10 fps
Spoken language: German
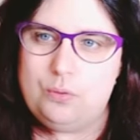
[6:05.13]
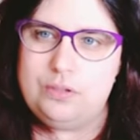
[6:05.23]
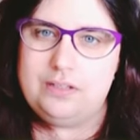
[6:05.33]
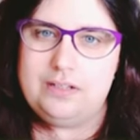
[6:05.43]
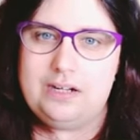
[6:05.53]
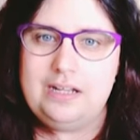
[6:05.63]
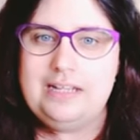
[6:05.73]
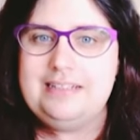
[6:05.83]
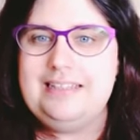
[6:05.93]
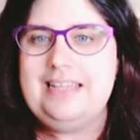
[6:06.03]
runder,
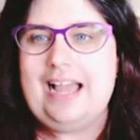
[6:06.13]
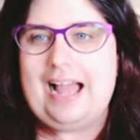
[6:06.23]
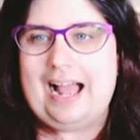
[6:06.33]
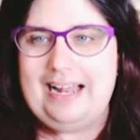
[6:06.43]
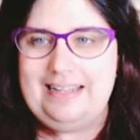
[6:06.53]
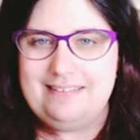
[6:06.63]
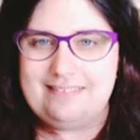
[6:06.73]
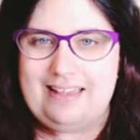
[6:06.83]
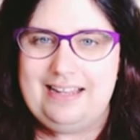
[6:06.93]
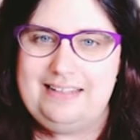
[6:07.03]
die
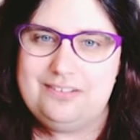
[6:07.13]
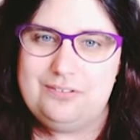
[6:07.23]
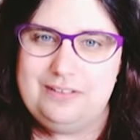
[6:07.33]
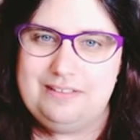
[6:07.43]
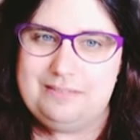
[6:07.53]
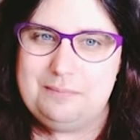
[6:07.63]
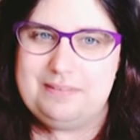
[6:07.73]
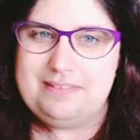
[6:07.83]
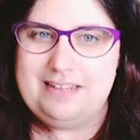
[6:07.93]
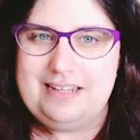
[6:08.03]
Halshaltung ist ein
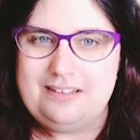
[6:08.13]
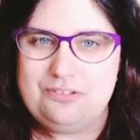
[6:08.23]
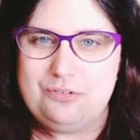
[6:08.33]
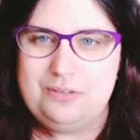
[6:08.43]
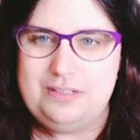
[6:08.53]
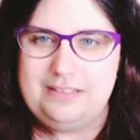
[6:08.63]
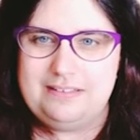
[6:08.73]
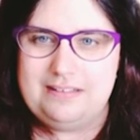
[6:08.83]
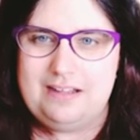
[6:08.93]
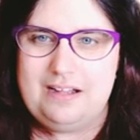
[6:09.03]
bisschen
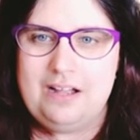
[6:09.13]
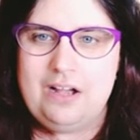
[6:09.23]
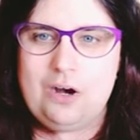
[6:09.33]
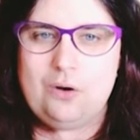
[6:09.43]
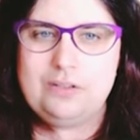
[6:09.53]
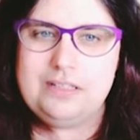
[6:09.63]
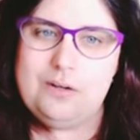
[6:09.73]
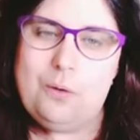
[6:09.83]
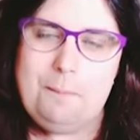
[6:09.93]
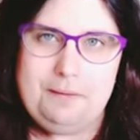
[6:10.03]
natürlicher und die
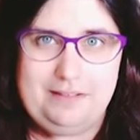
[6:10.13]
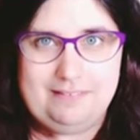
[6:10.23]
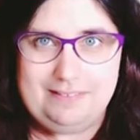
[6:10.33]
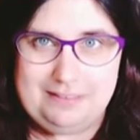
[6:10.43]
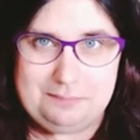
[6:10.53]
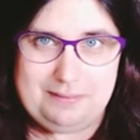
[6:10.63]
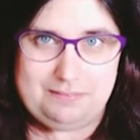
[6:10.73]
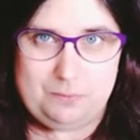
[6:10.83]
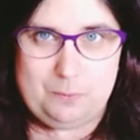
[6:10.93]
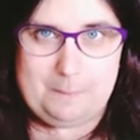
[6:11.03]
Gruppe ist nicht mehr
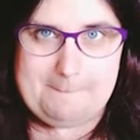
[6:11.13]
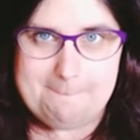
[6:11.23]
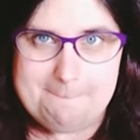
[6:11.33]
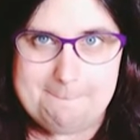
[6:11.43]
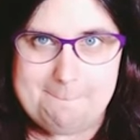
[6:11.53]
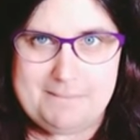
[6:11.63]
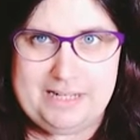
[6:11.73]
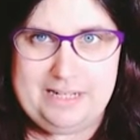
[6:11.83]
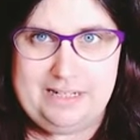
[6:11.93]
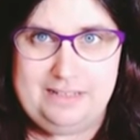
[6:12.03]
so,
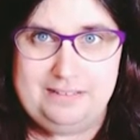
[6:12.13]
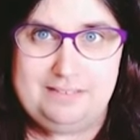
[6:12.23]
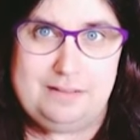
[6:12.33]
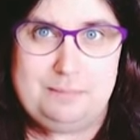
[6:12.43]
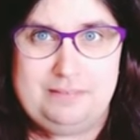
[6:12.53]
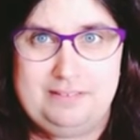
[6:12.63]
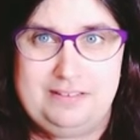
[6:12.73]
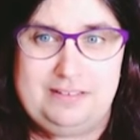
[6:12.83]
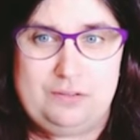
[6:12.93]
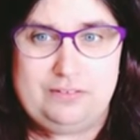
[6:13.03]
ja, ich sag mal,
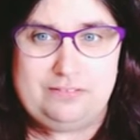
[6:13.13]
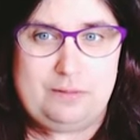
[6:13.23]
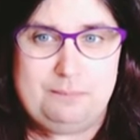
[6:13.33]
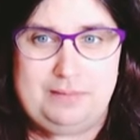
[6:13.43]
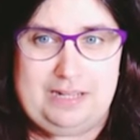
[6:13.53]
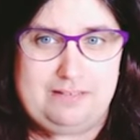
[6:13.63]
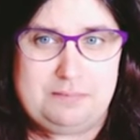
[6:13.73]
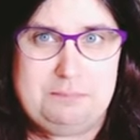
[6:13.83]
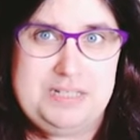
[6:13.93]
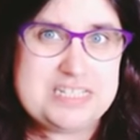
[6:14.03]
sieht nicht aus, als ob ein
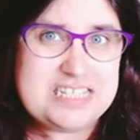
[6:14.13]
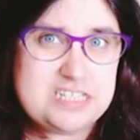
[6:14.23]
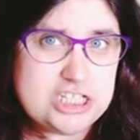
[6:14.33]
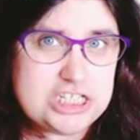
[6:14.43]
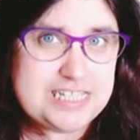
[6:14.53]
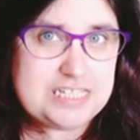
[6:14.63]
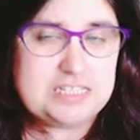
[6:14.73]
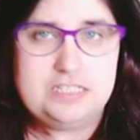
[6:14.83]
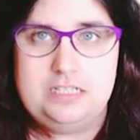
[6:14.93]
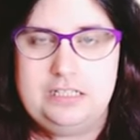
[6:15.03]
Kasten Bier drin
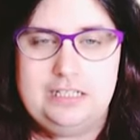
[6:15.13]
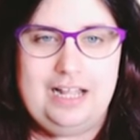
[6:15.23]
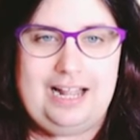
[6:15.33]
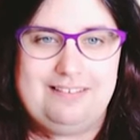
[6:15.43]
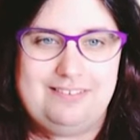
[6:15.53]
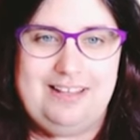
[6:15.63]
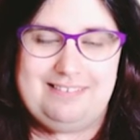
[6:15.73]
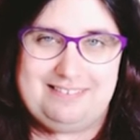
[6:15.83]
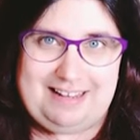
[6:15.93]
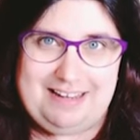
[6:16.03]
steckt, ne? Also
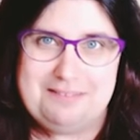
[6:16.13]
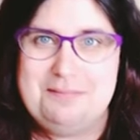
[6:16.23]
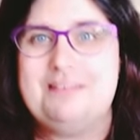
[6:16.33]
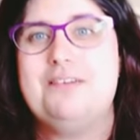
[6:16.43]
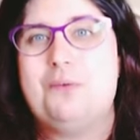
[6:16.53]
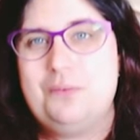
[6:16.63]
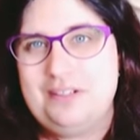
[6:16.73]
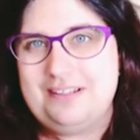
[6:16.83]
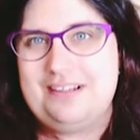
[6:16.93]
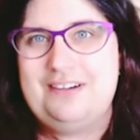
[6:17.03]
es ist alles ein bisschen
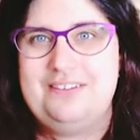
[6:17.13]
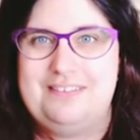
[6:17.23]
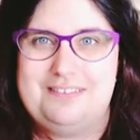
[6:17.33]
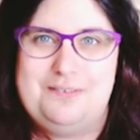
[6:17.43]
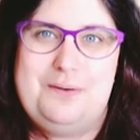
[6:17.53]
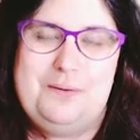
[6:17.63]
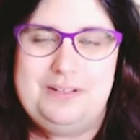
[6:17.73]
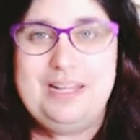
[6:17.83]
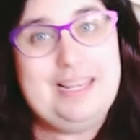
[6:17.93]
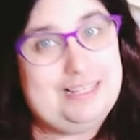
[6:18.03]
runder und so.
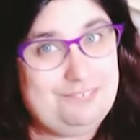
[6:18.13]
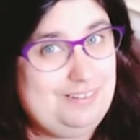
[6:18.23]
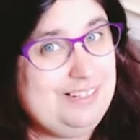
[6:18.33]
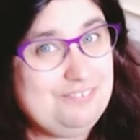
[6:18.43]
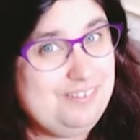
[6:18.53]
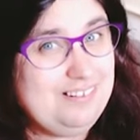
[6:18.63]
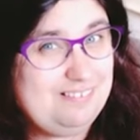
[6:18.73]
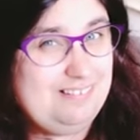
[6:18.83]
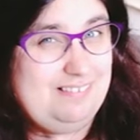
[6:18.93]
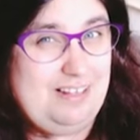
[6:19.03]
Und ich, ich finde,
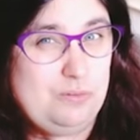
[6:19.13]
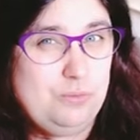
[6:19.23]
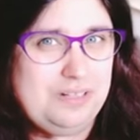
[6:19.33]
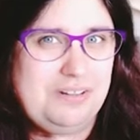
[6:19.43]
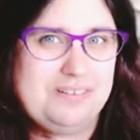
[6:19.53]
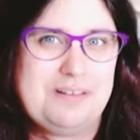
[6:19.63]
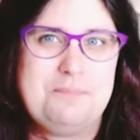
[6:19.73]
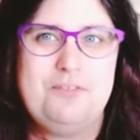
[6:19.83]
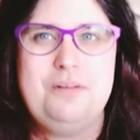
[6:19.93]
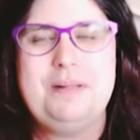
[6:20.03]
es sieht sehr gut aus,
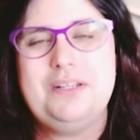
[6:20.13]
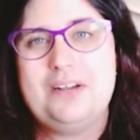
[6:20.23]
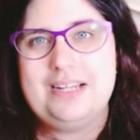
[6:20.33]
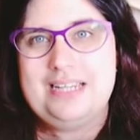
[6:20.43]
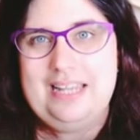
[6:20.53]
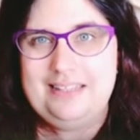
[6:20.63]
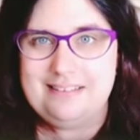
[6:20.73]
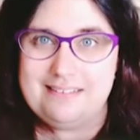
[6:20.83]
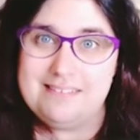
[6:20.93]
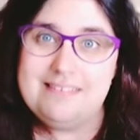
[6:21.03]
obwohl man noch
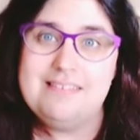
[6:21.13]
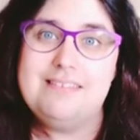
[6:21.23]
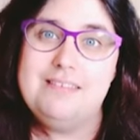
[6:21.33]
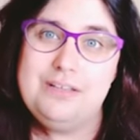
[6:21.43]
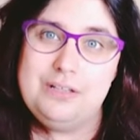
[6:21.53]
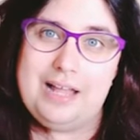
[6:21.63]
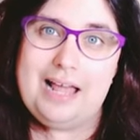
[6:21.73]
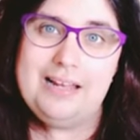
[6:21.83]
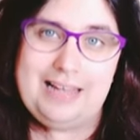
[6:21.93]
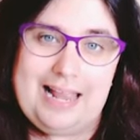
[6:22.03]
erkennt, dass es das ein,
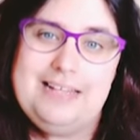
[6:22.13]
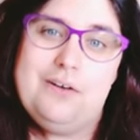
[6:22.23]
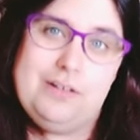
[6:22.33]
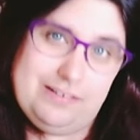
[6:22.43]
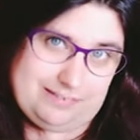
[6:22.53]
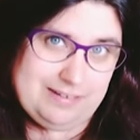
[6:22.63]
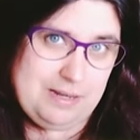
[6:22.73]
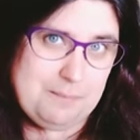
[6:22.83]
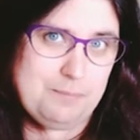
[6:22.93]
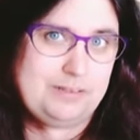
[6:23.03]
ein neues
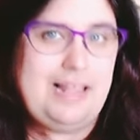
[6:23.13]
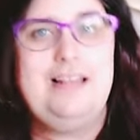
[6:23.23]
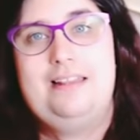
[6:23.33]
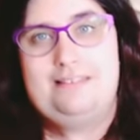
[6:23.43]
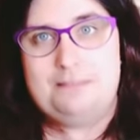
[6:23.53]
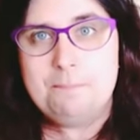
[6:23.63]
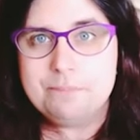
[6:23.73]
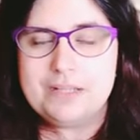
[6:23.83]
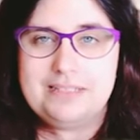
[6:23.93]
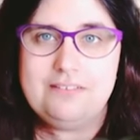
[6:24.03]
Modell ist.
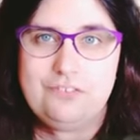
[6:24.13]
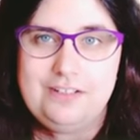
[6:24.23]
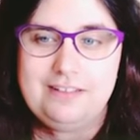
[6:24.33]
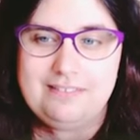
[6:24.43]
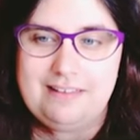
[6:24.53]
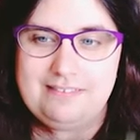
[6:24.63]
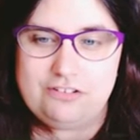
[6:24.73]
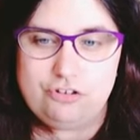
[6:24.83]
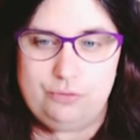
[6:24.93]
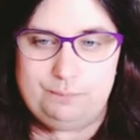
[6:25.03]
Das finde ich sehr,
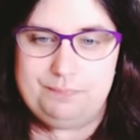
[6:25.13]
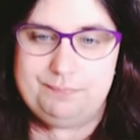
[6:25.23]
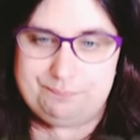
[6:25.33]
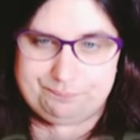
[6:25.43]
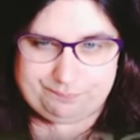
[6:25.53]
sehr schön.